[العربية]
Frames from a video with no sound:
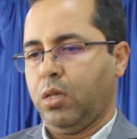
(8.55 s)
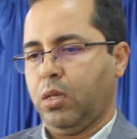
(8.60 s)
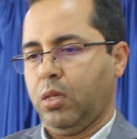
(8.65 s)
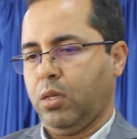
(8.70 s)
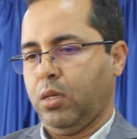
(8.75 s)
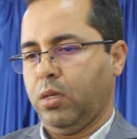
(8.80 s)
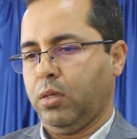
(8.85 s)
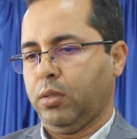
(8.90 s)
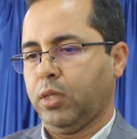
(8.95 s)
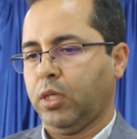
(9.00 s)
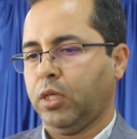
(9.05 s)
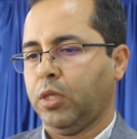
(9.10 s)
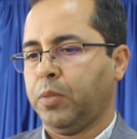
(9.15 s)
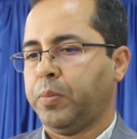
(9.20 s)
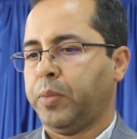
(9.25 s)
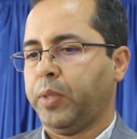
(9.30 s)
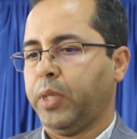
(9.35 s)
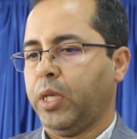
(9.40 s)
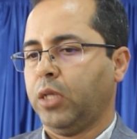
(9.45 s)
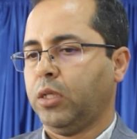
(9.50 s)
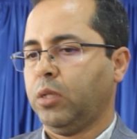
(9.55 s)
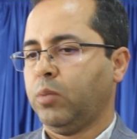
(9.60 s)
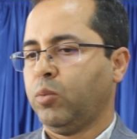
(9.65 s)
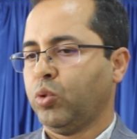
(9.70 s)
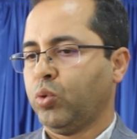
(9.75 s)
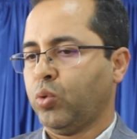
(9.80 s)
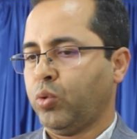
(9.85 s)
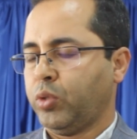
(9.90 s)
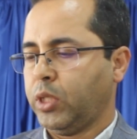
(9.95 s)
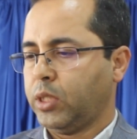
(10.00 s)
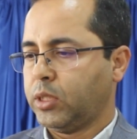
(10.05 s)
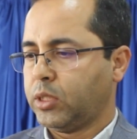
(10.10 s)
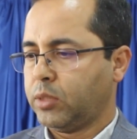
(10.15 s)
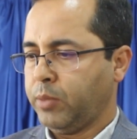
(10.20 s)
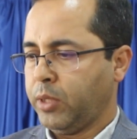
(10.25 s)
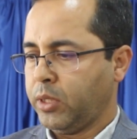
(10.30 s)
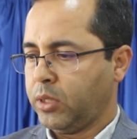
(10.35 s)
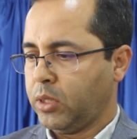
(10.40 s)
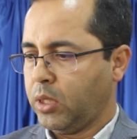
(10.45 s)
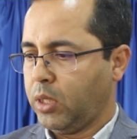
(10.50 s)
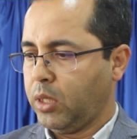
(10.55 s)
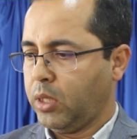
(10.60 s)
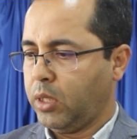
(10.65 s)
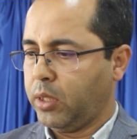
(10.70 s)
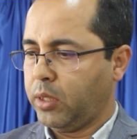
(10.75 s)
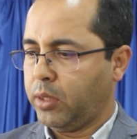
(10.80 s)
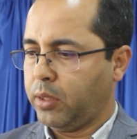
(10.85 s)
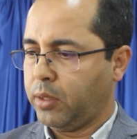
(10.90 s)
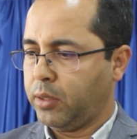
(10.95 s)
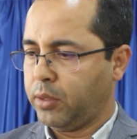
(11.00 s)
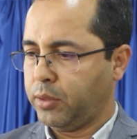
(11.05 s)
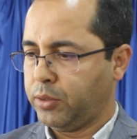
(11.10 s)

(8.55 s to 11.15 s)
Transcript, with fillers: آه، طيب هذا الموضوع ديال التسميه ديال